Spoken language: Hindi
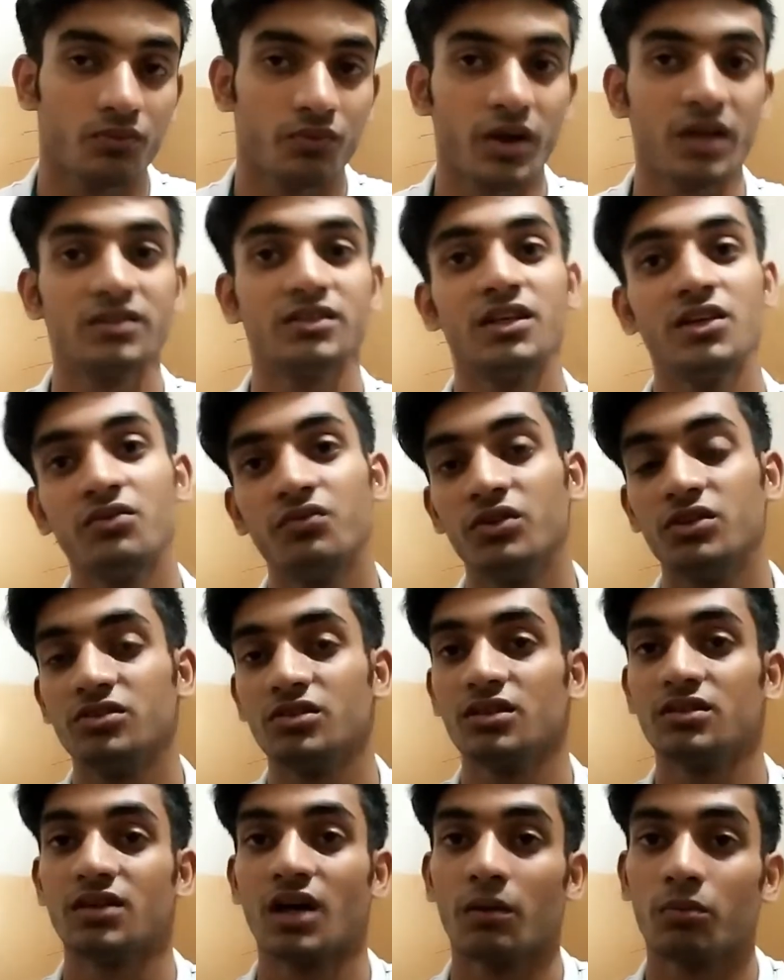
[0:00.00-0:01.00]
वैसे ही
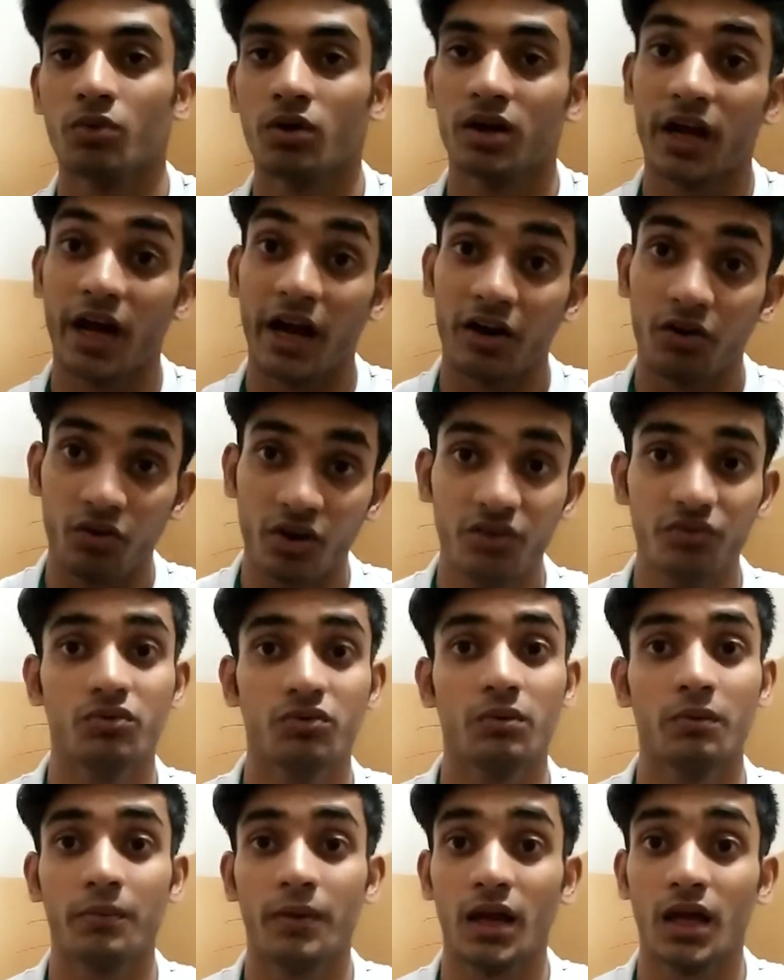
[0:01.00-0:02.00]
फीचर्स आपको एक एंड्रॉयड
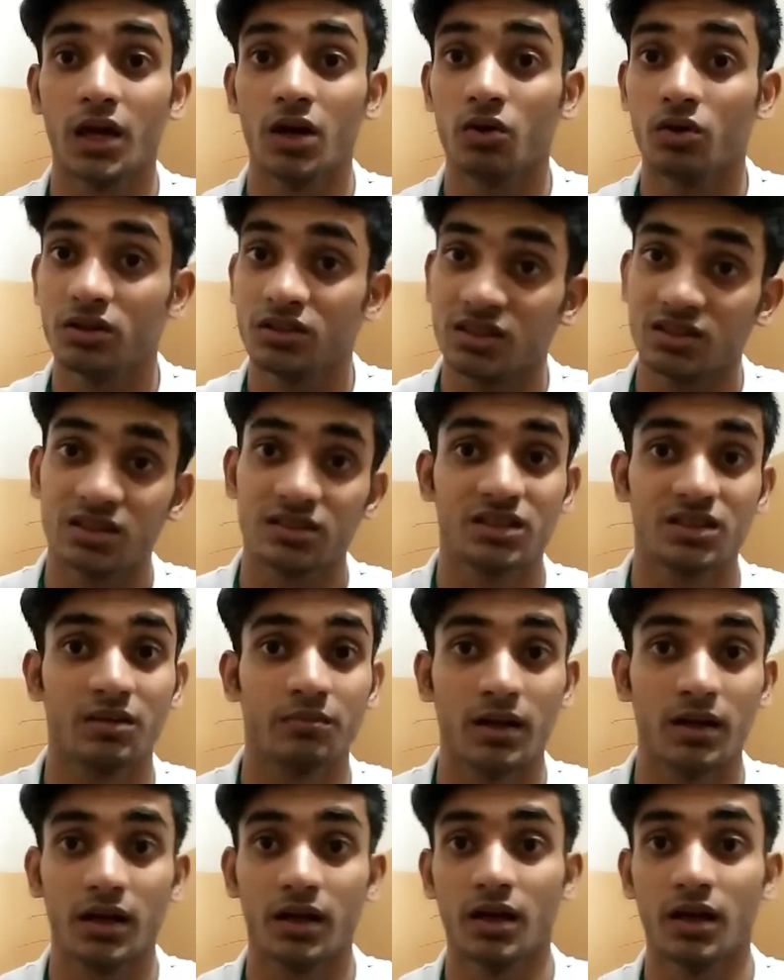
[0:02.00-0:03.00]
फ़ोन में मिलेंगे और इससे सस्ते
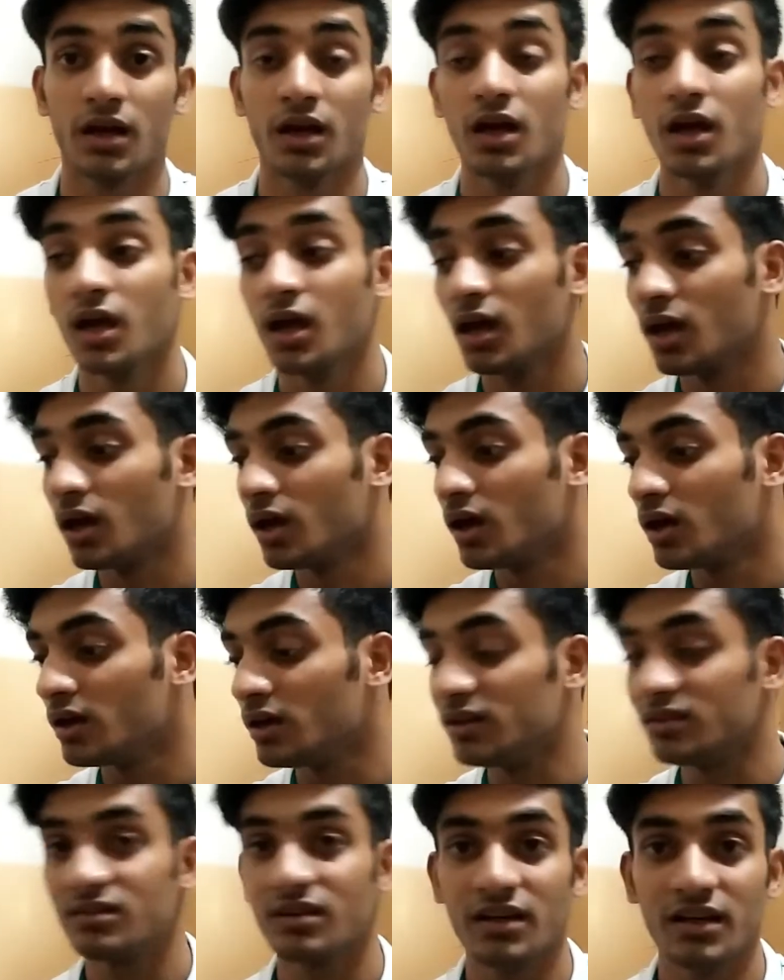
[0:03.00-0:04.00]
मिलेंगे
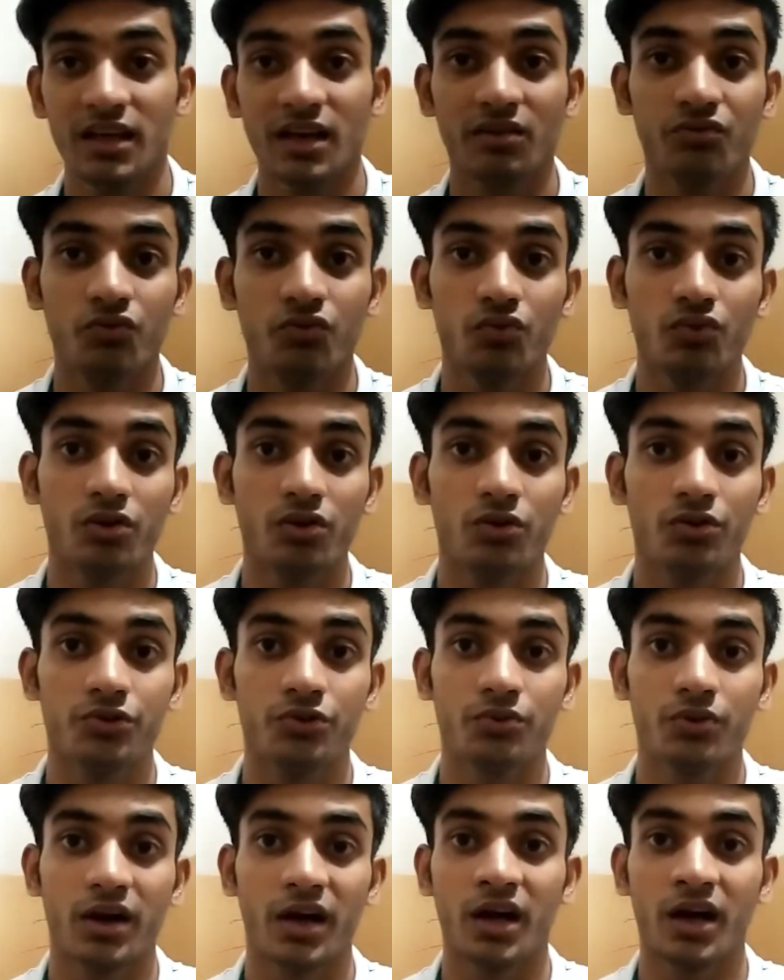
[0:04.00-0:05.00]
रिसेंटली एक फ़ोन लॉन्च
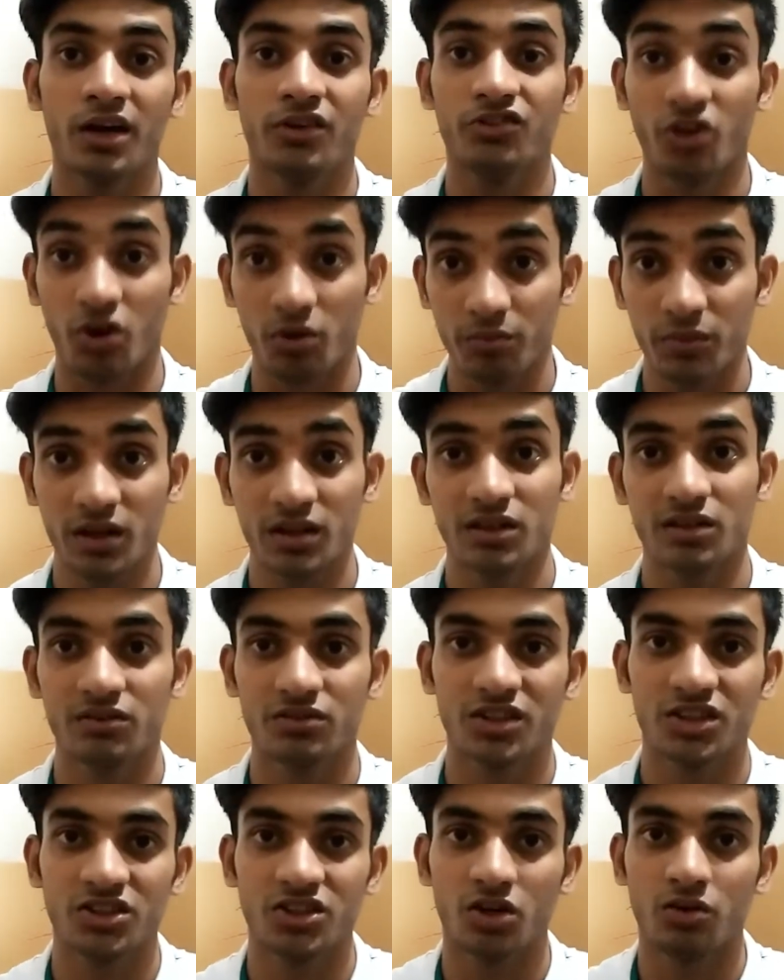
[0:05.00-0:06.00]
हुआ है शाओमी की तरफ
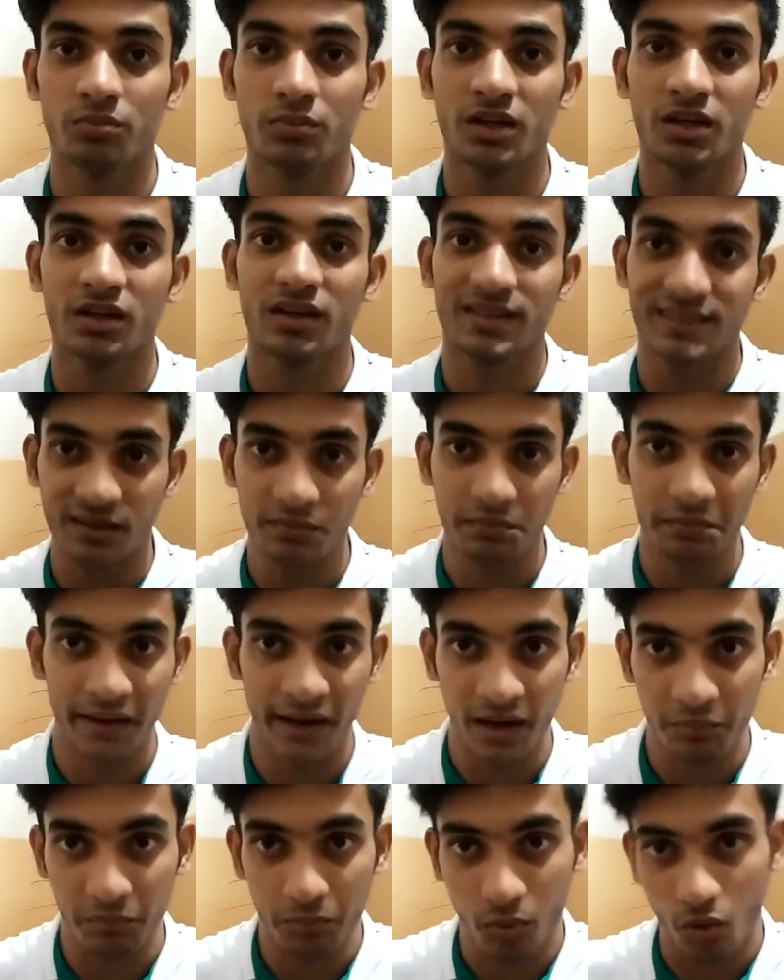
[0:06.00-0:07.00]
से शाओमी की एक सब
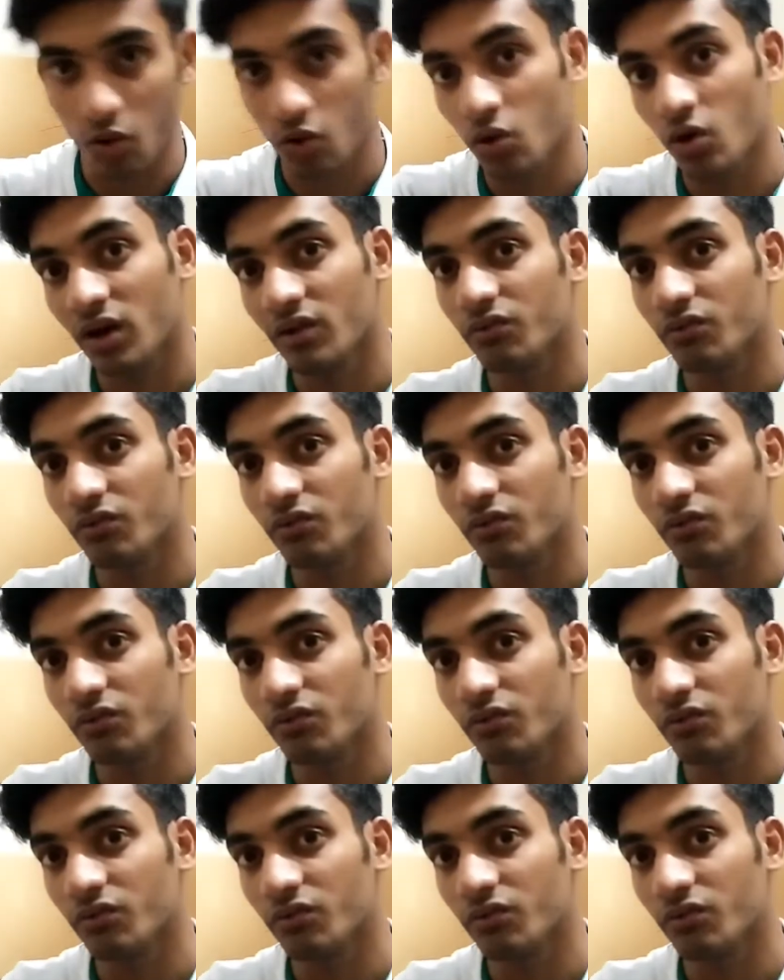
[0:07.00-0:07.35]
ब्रांड पोको